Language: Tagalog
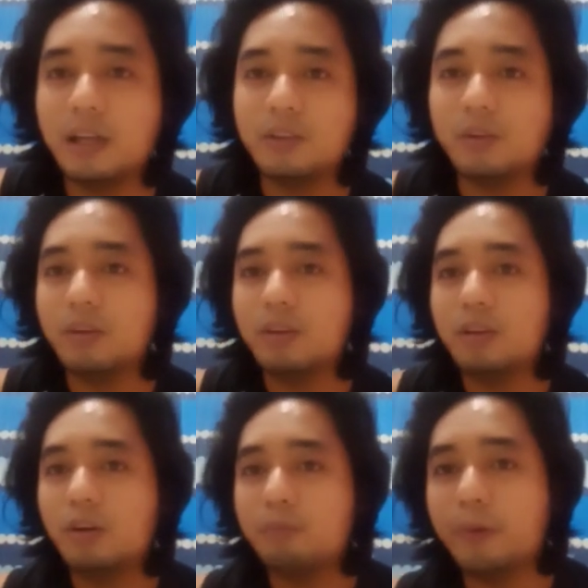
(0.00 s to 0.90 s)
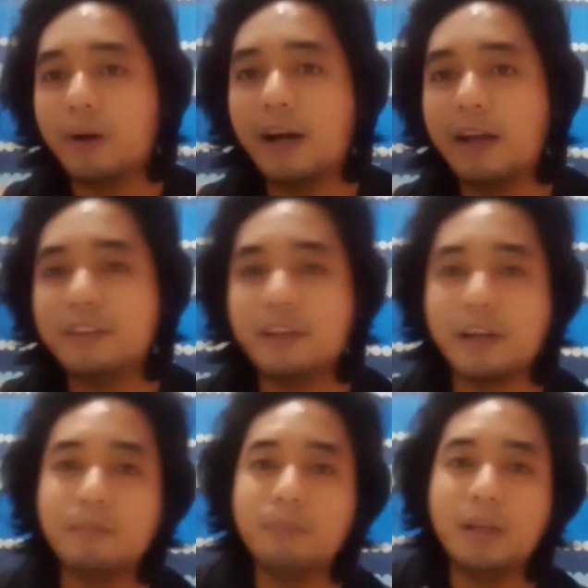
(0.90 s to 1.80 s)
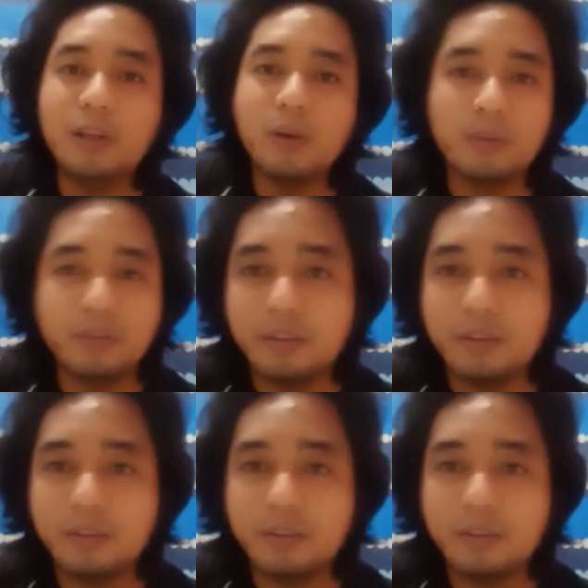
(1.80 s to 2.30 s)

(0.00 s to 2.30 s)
ano 400 million